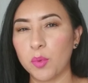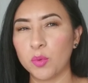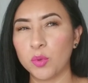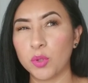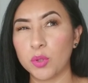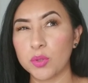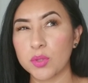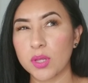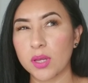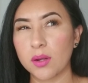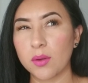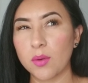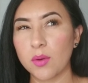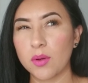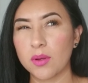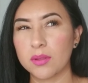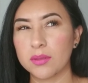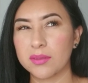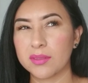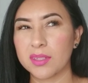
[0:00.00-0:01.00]
puntos, creo,
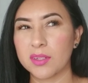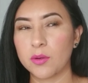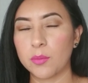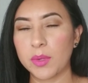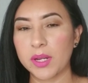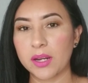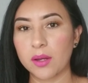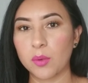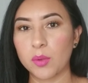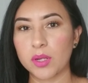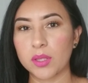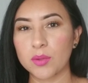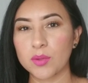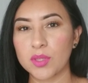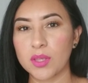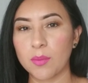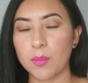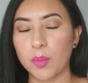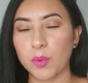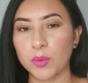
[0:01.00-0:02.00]
si no me recuerdo,
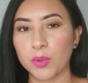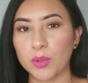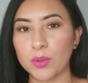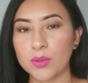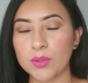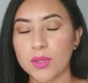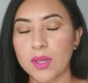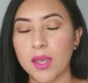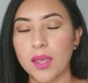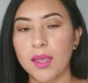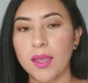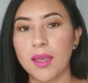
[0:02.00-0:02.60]
100 puntos.